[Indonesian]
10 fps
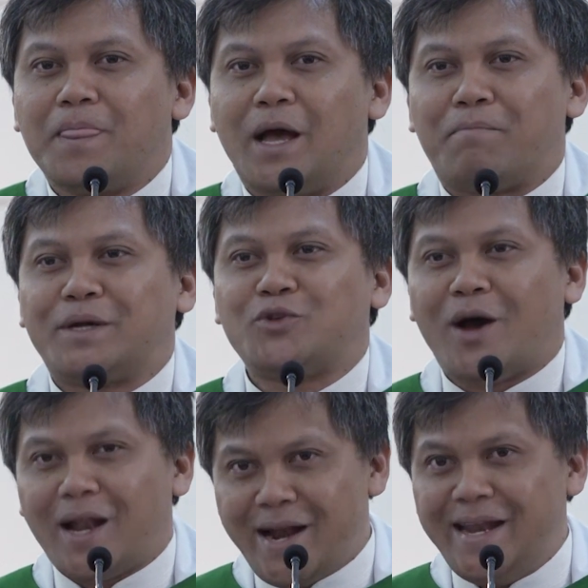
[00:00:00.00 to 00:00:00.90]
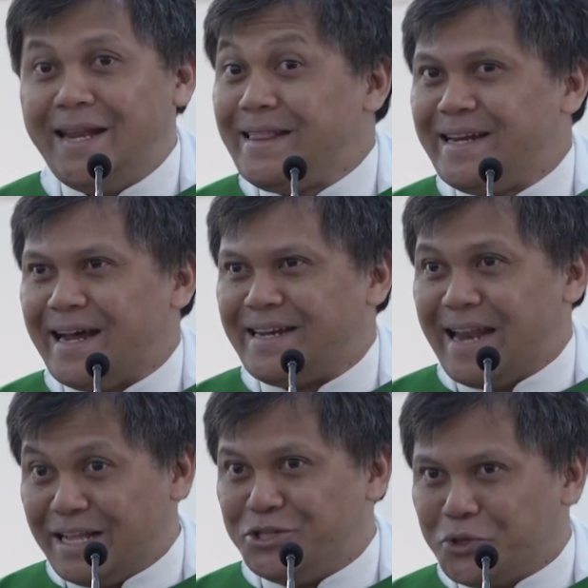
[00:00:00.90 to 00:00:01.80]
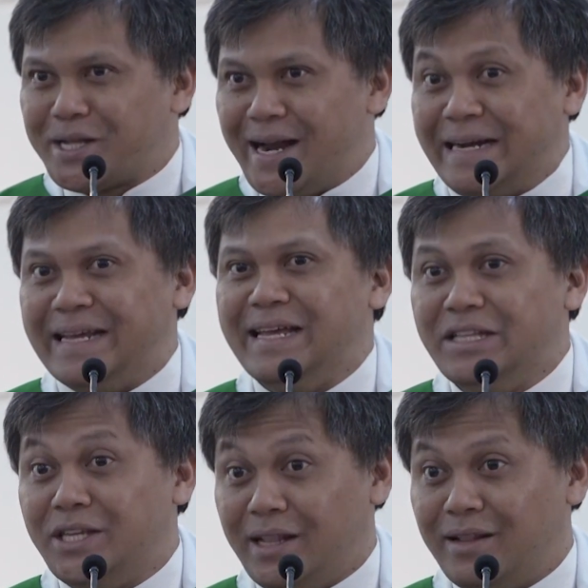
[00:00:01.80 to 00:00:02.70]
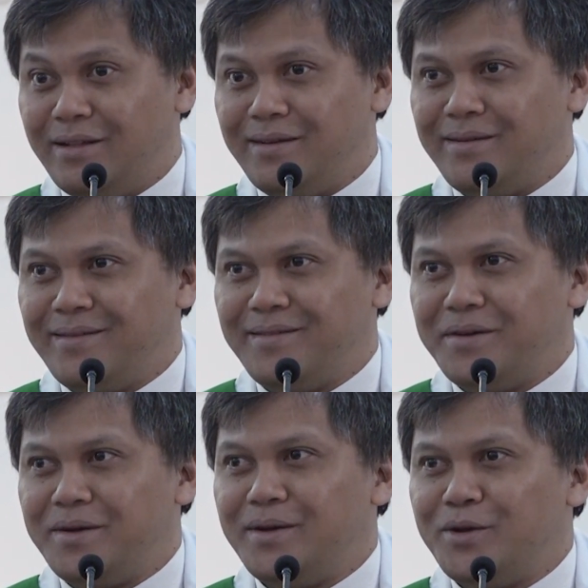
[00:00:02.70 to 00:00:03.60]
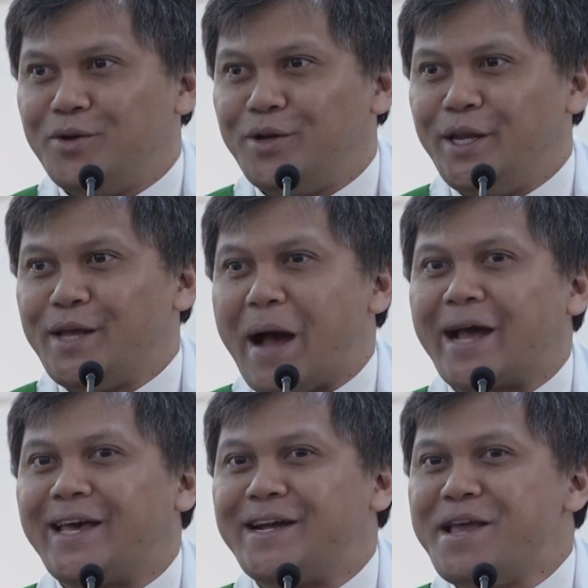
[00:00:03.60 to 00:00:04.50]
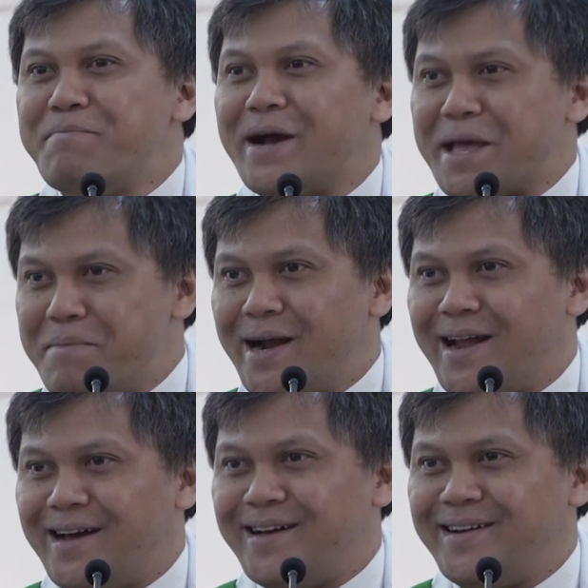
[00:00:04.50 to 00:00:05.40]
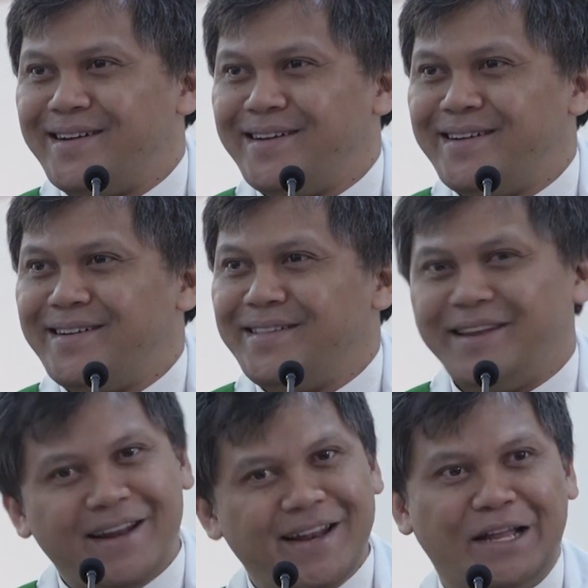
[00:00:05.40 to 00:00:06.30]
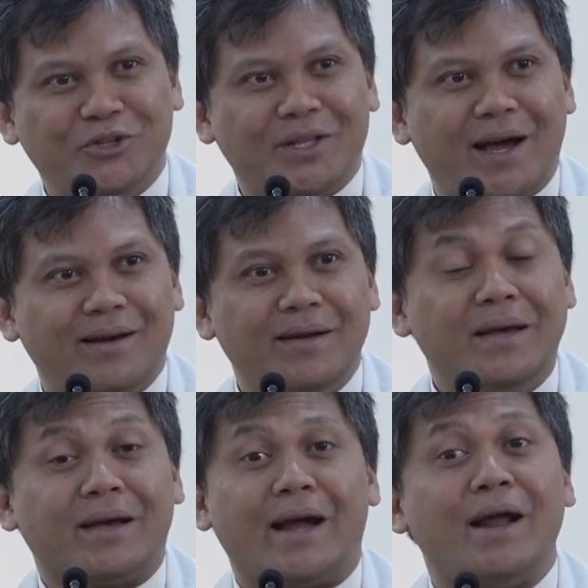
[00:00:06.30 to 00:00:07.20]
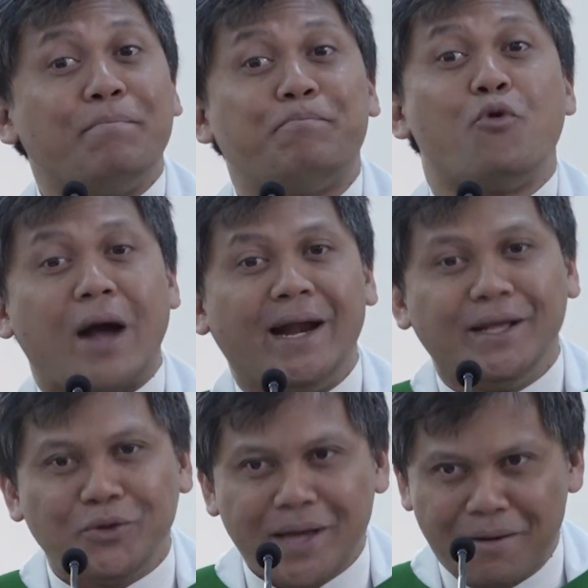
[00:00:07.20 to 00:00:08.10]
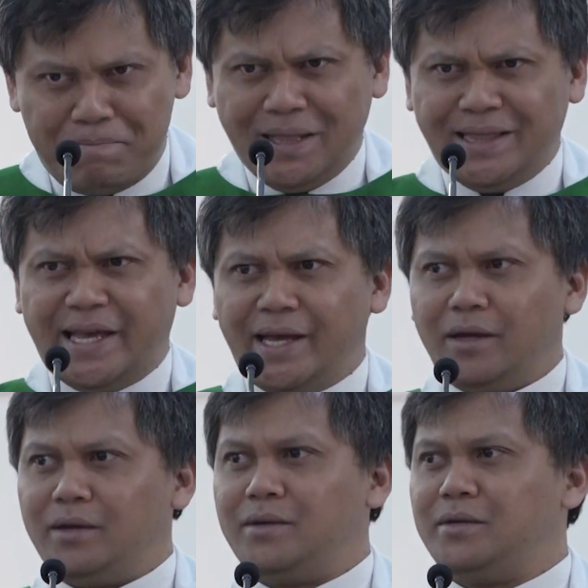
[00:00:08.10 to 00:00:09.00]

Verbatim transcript: Nah persoalan ini tidak dilanjutkan di Injil. Ini akhirnya bagaimana? Tidak dilanjutkan karena bukan itu yang penting